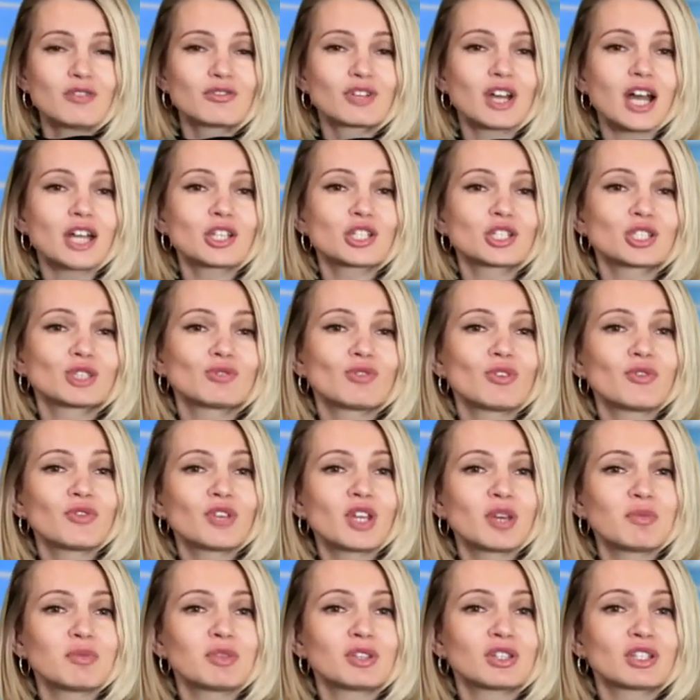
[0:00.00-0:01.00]
В качестве
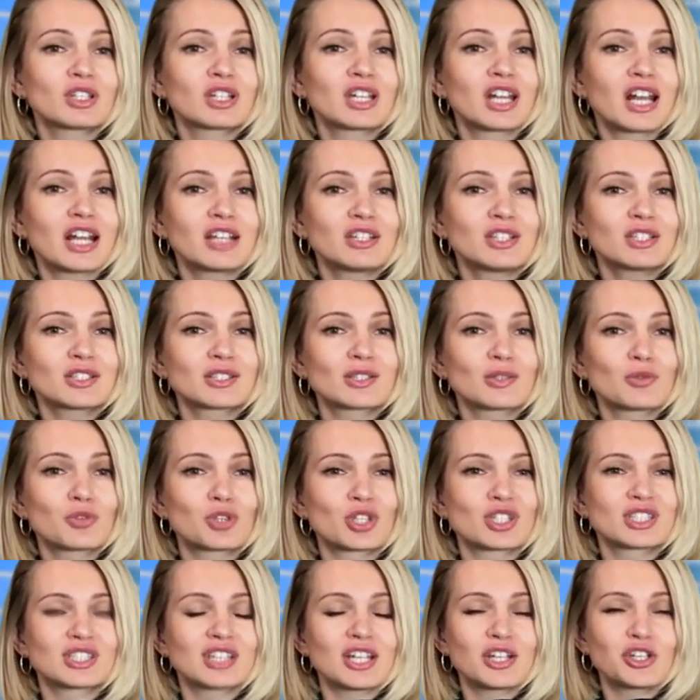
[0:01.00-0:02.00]
временных границ
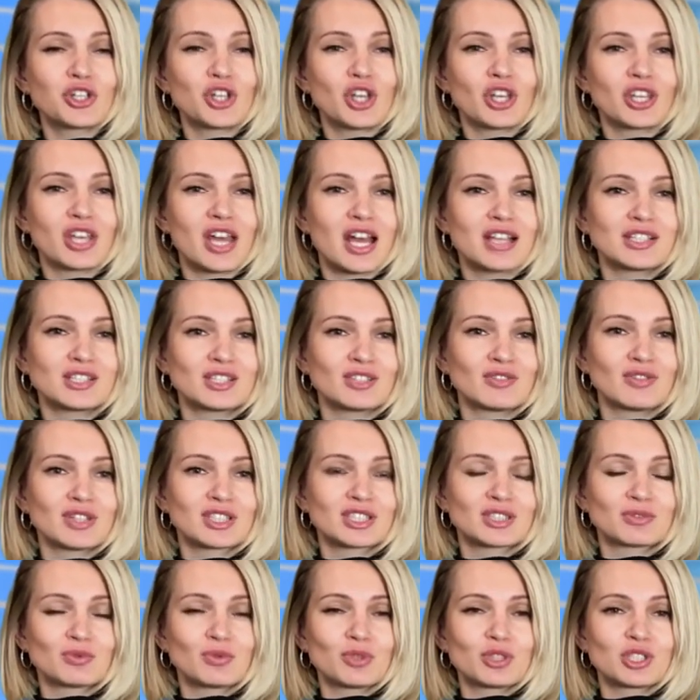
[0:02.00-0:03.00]
служат значения
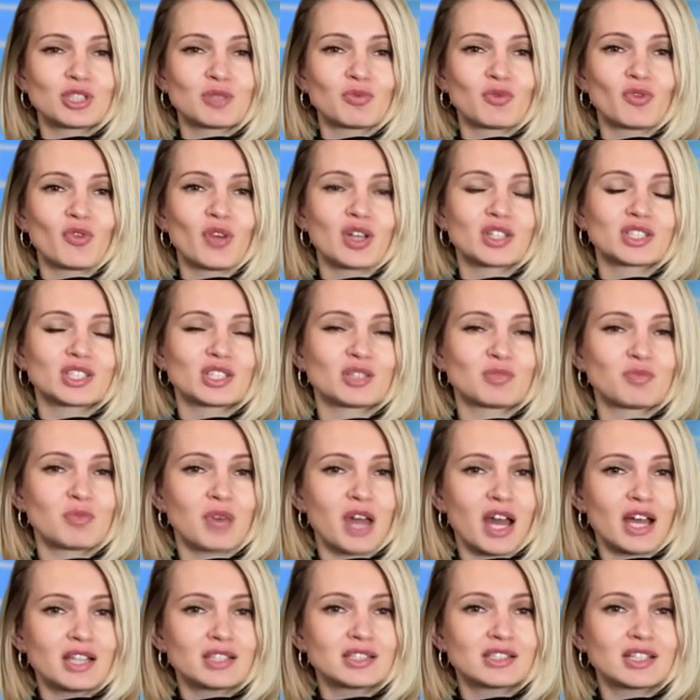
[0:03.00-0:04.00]

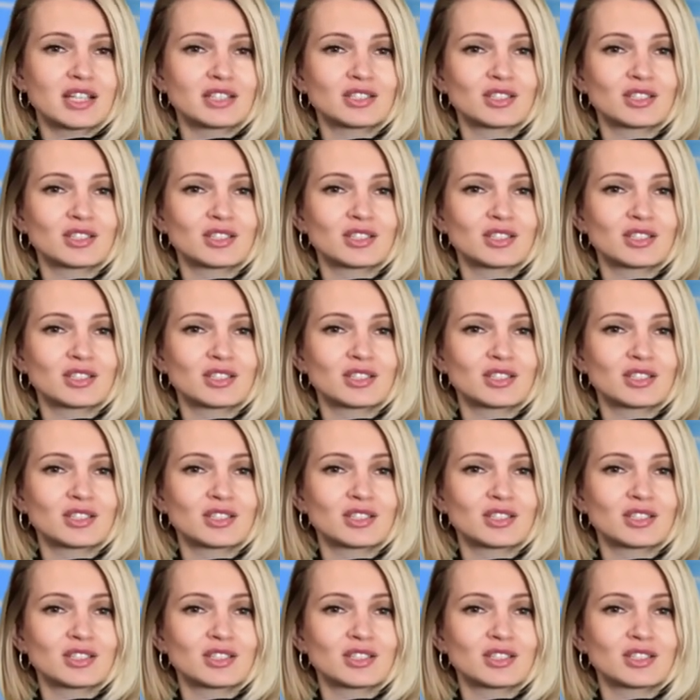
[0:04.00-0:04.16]
1.2825,